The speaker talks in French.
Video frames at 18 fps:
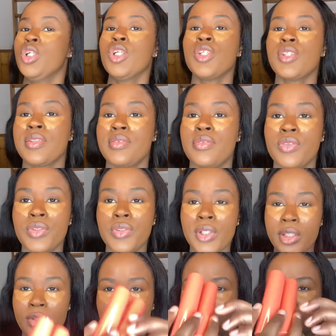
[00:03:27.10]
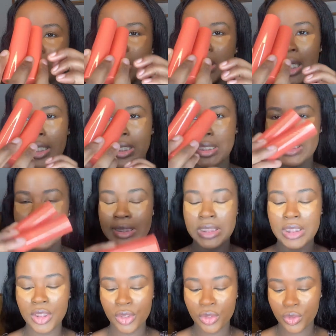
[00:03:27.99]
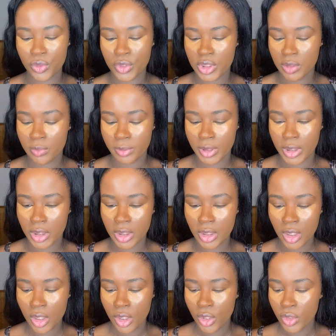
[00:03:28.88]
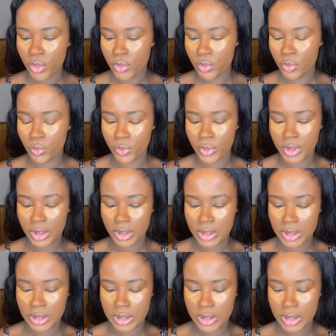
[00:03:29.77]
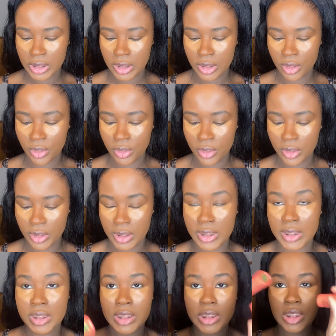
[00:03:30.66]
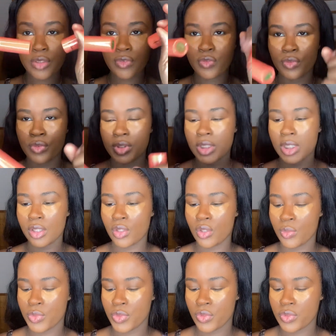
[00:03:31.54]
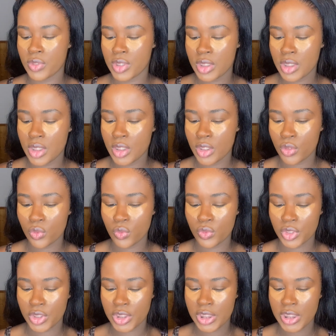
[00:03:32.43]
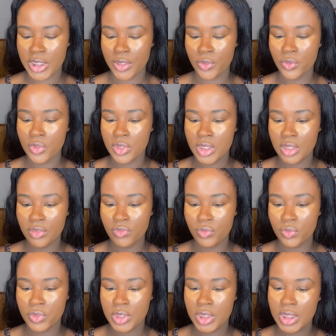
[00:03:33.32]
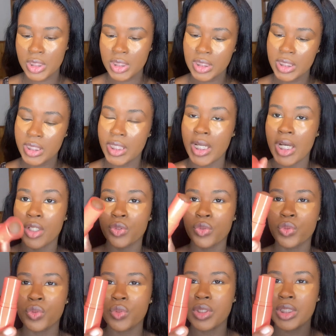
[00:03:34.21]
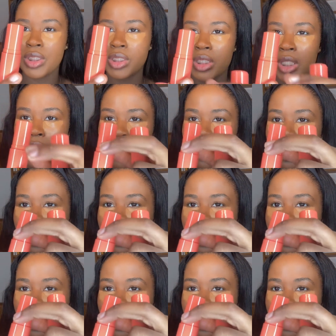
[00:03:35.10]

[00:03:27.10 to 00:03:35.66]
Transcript: je vais venir utiliser les sticks que j'ai pris. Donc, c'est euh, les sticks fond de teint comme ceci. Donc, j'ai une teinte foncée qui est la Tunisia.